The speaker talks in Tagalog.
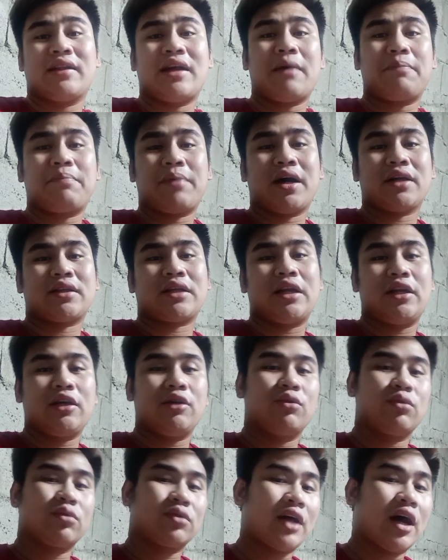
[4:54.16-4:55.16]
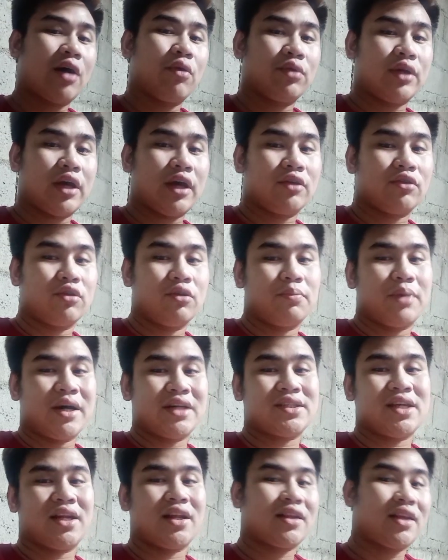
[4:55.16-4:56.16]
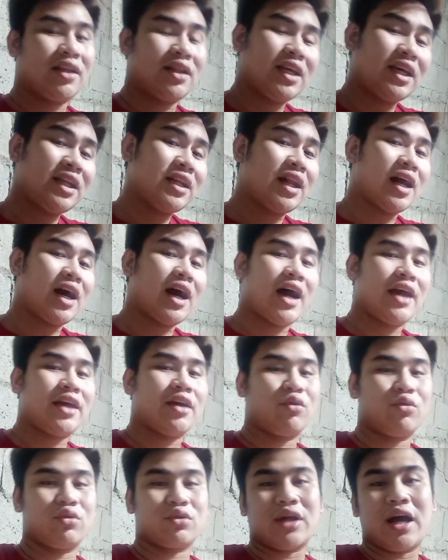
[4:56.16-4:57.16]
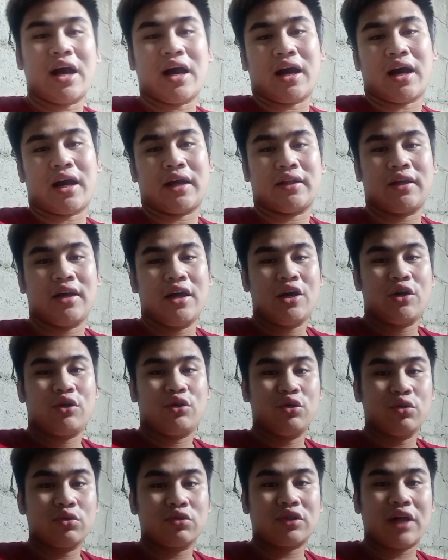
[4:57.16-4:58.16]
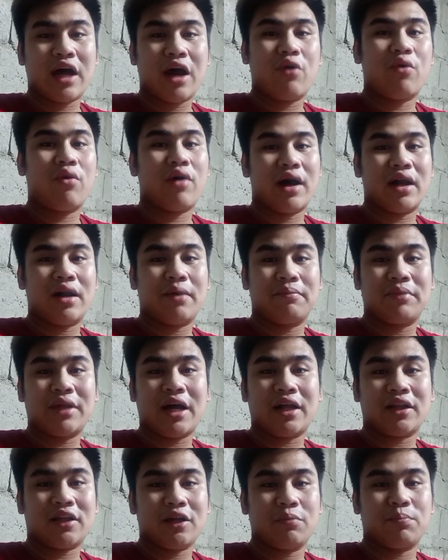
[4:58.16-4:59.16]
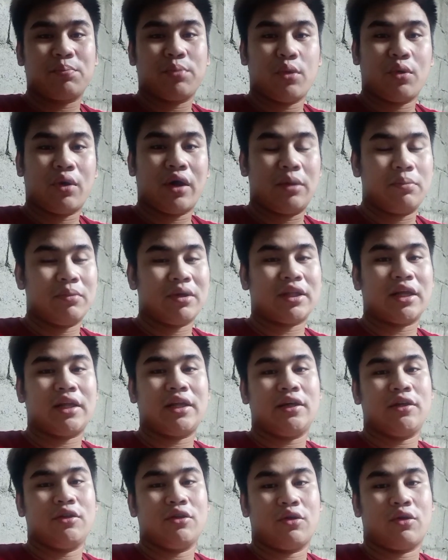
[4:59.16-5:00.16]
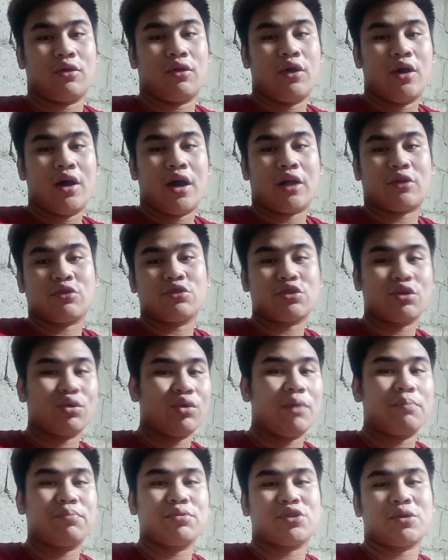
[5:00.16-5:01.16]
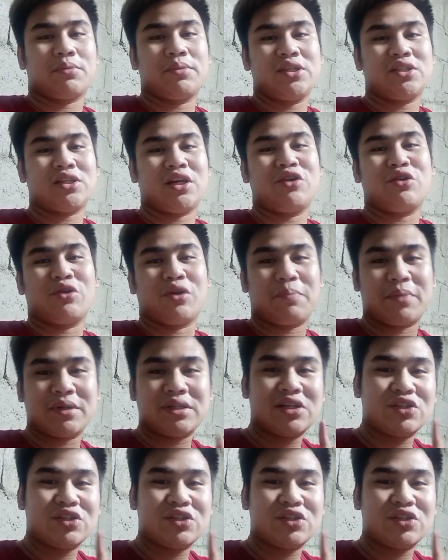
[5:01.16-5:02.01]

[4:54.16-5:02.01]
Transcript: napakatalinong tao ni Idol Basil at hindi nila kayang utakan yung taong alam natin po ay matalino. At gusto ko lang po sabihin sa inyo na